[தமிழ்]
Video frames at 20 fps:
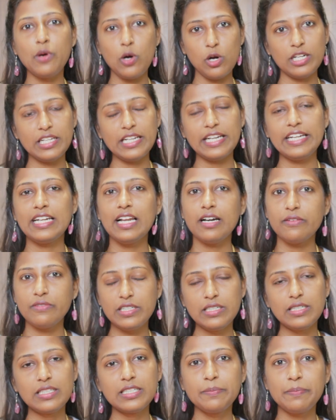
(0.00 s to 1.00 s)
இப்போ ஆன்லைனில்
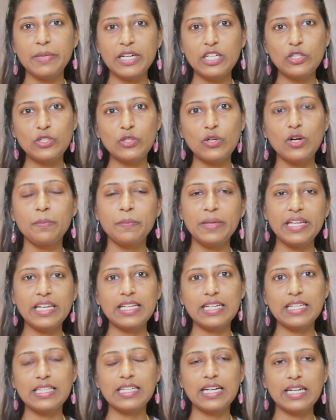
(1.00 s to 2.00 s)
அவள் லேர்ன் பண்ணட்டும்
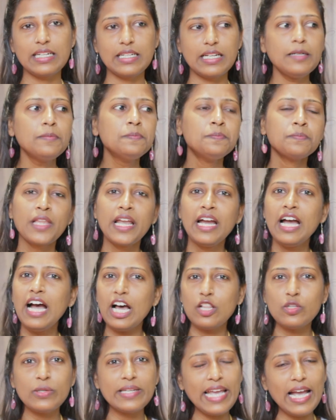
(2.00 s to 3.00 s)
அப்படிங்கிறதுக்காக
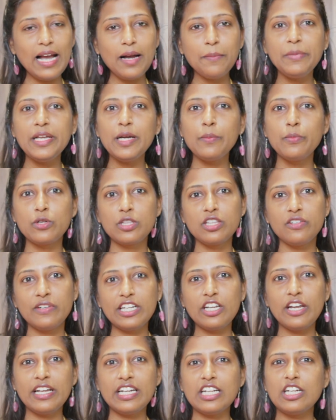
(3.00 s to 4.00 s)
அதுவும் கேம்பியை பொறுத்த
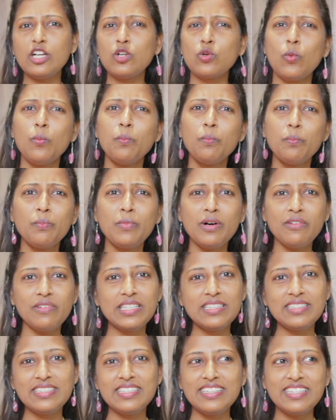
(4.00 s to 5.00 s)
வரைக்கும் என்னென்னா ரொம்ப
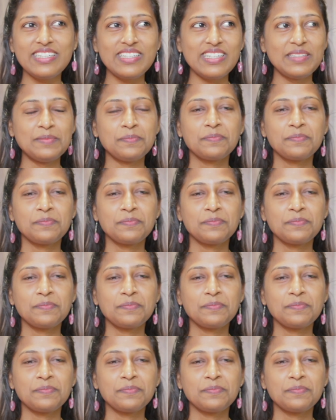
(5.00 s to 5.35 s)
வந்து இந்த